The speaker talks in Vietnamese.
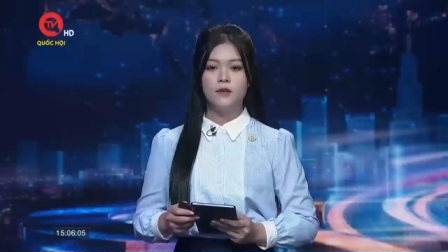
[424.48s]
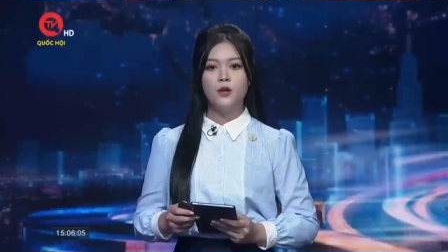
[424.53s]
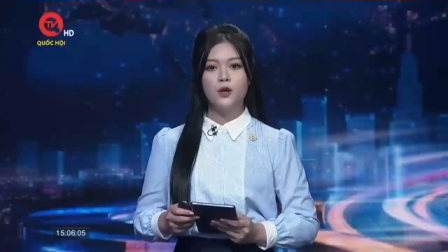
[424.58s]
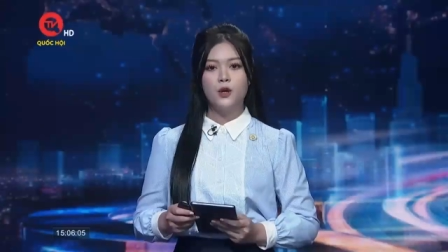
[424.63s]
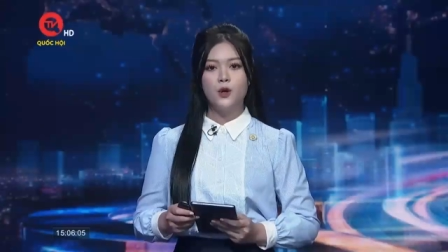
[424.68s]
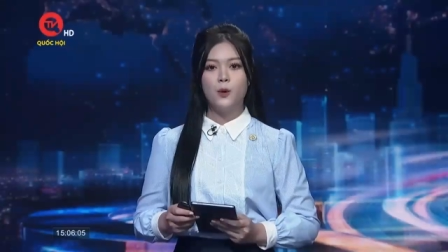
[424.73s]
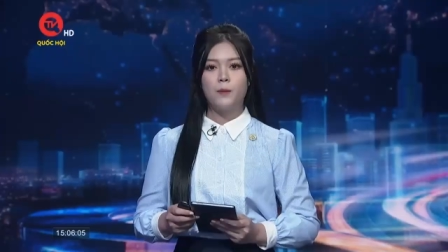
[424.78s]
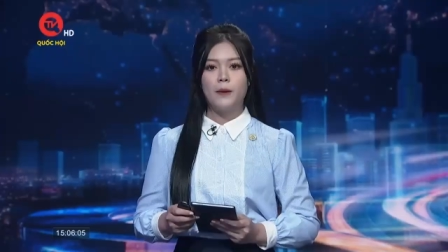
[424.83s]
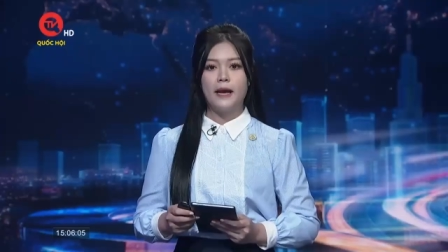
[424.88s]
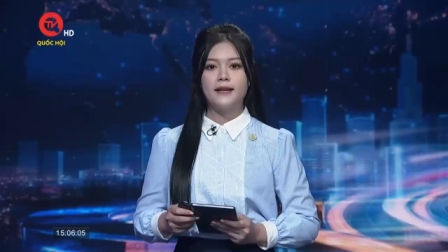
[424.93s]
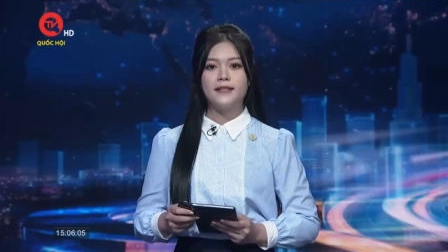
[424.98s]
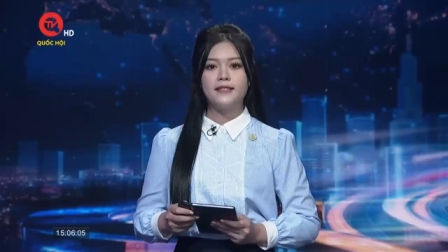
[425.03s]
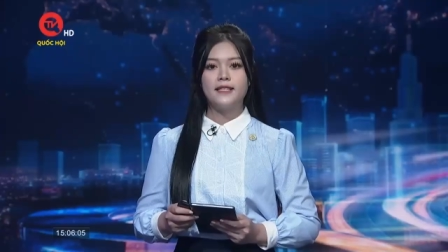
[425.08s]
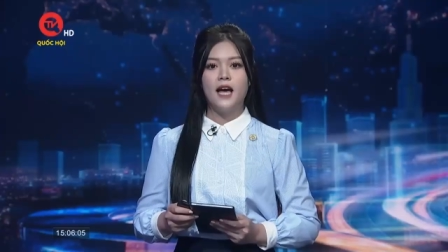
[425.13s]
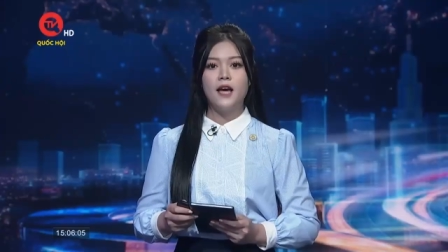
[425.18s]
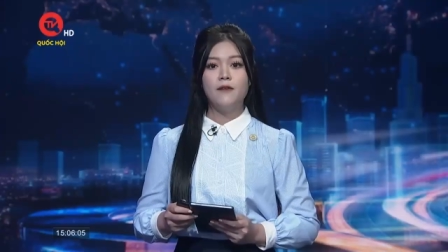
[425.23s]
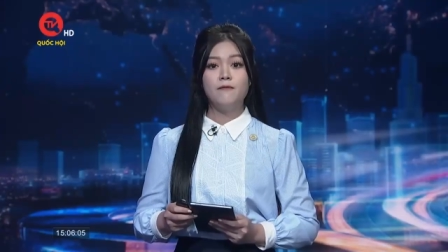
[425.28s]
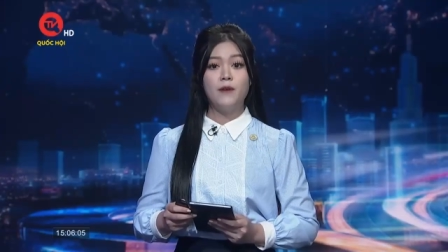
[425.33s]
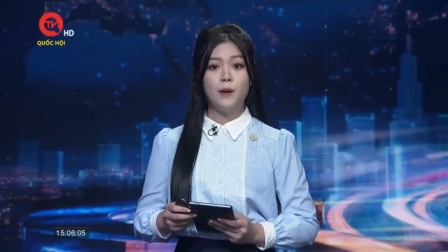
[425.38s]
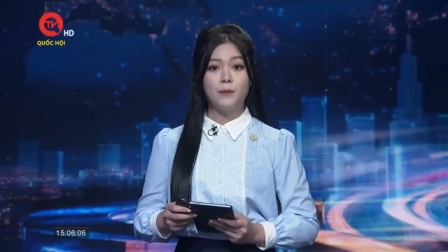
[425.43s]
Cục Cảnh
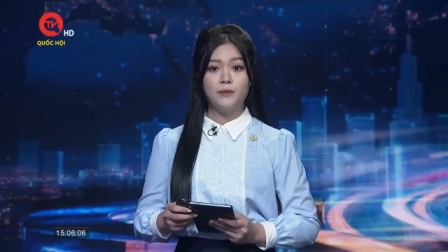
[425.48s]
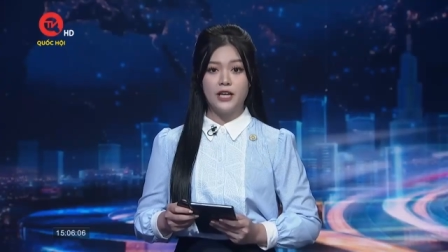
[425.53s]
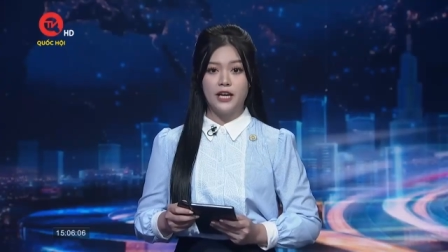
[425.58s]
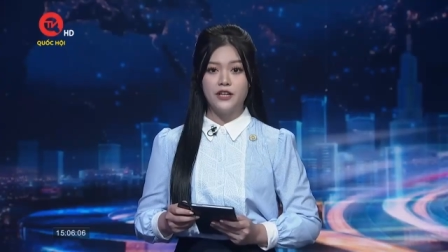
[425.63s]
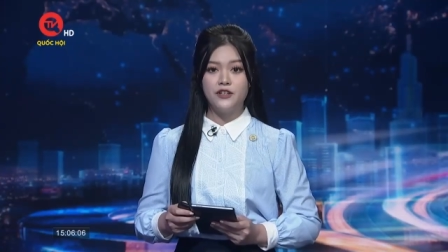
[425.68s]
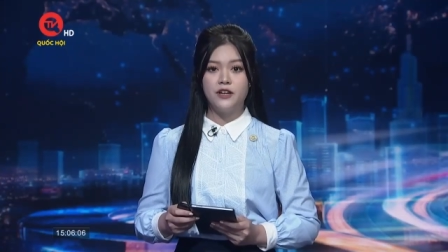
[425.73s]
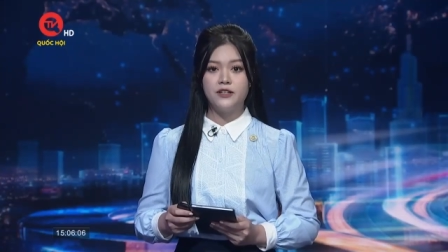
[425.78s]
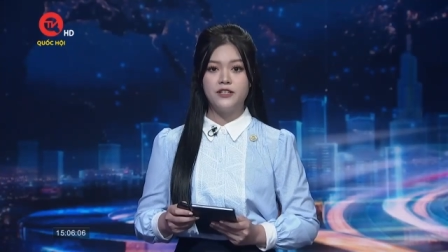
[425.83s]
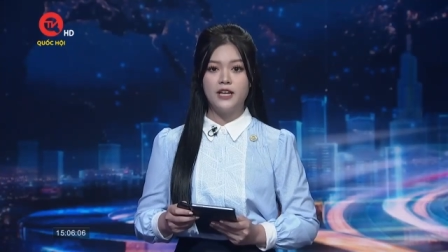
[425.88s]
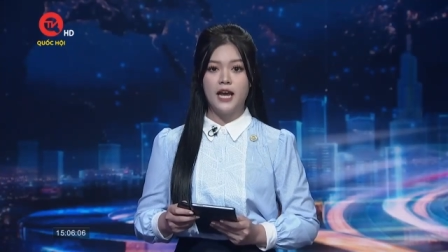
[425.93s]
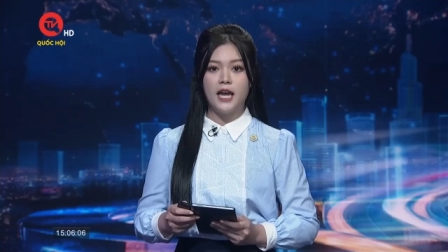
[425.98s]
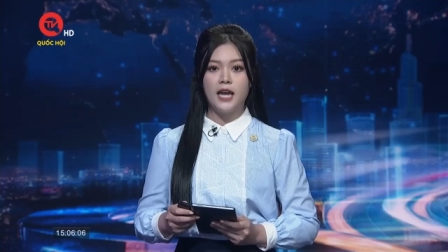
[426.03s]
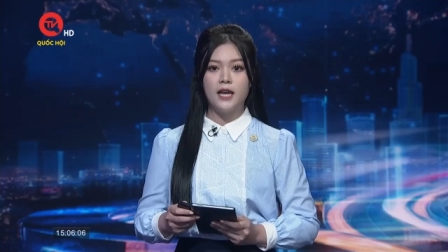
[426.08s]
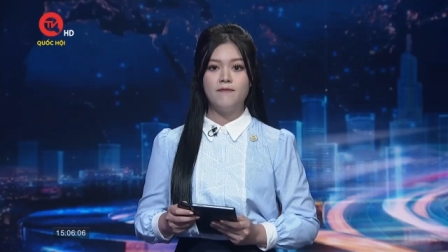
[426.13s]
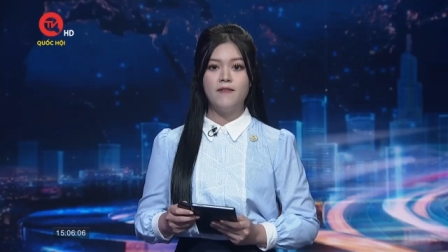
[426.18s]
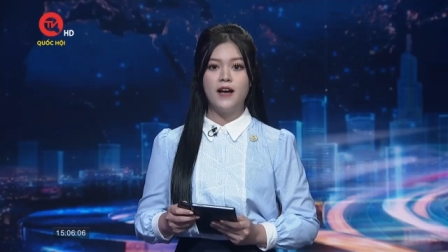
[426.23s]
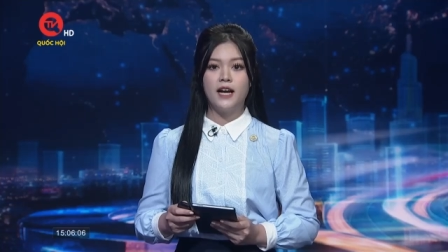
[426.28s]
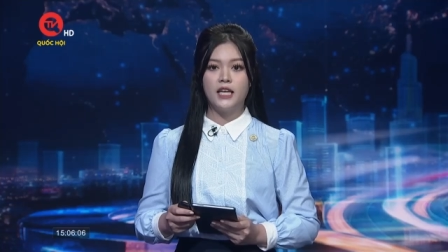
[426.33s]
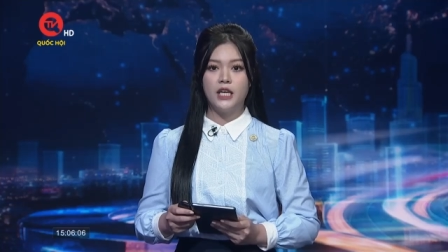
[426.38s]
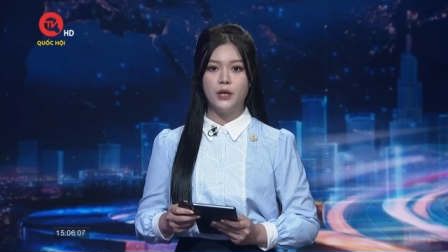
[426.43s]
sát, Phòng cháy chữa cháy
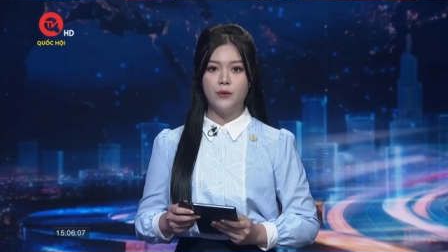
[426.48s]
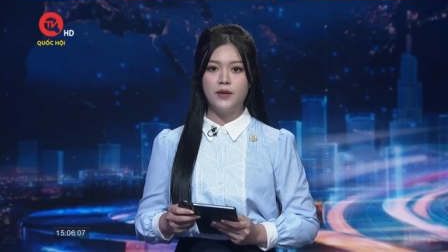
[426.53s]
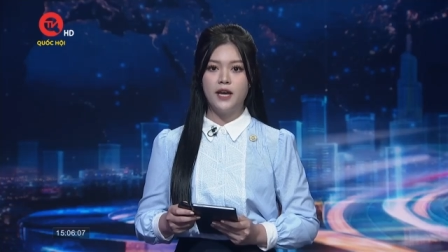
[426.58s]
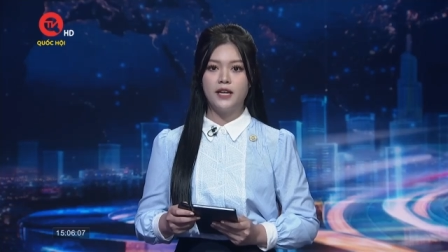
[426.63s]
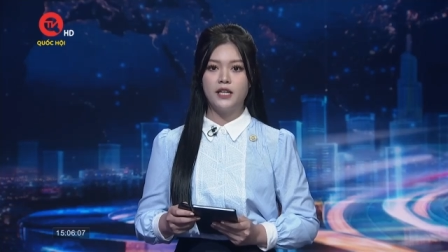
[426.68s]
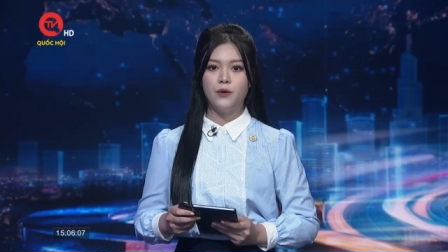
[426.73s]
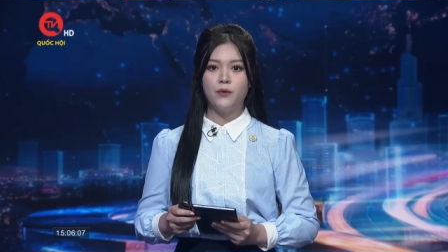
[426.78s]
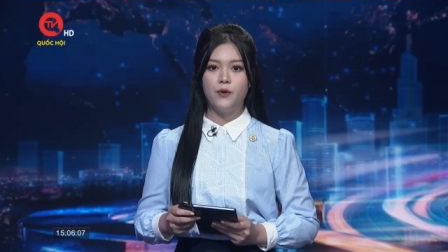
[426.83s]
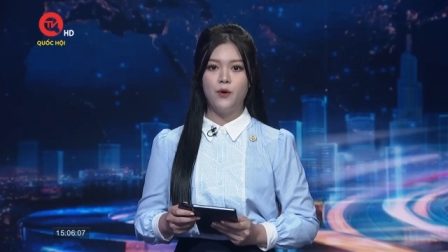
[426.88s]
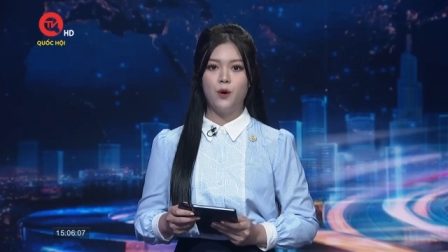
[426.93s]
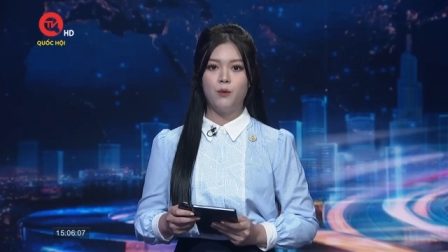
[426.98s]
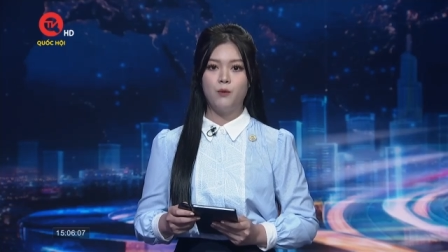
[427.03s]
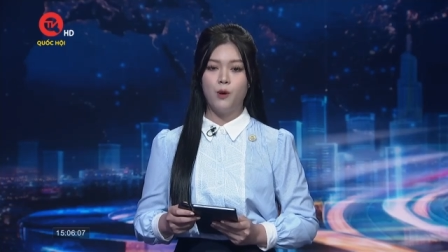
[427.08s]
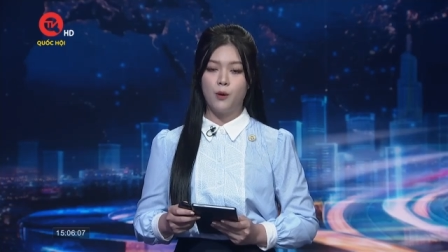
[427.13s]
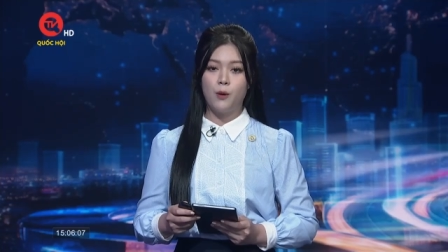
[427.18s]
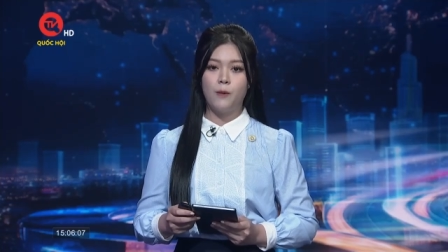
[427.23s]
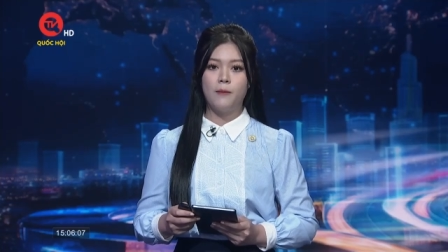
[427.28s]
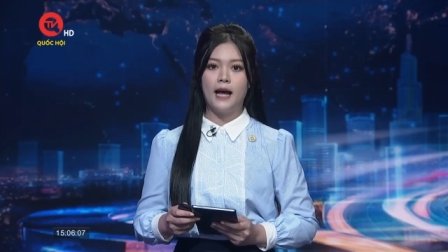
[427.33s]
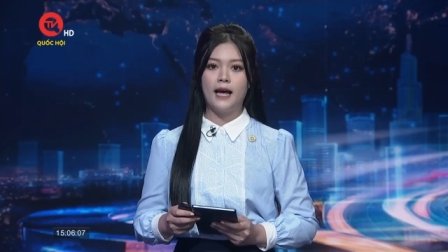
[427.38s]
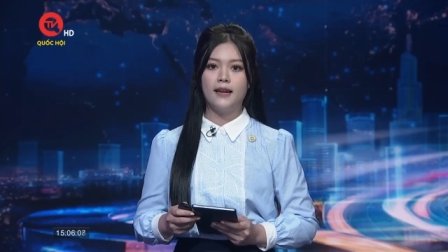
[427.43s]
và Cứu nạn cứu hộ Bộ
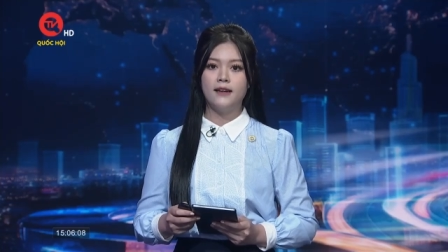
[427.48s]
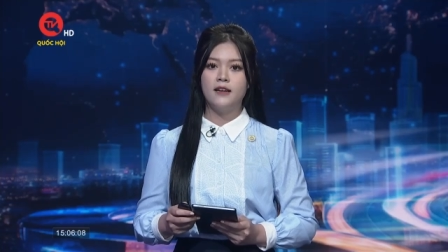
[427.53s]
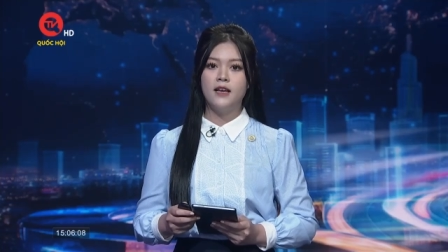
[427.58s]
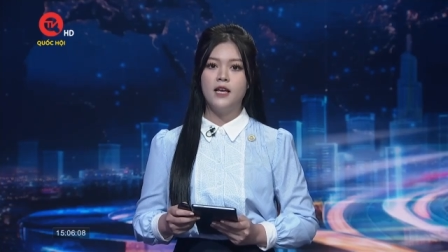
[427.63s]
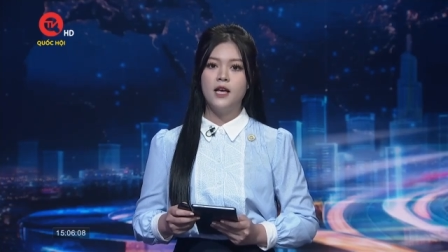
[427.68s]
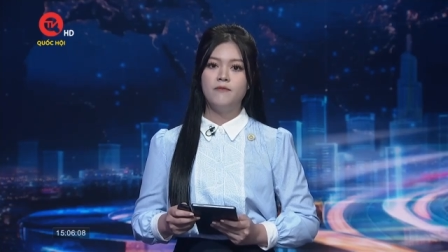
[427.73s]
Công an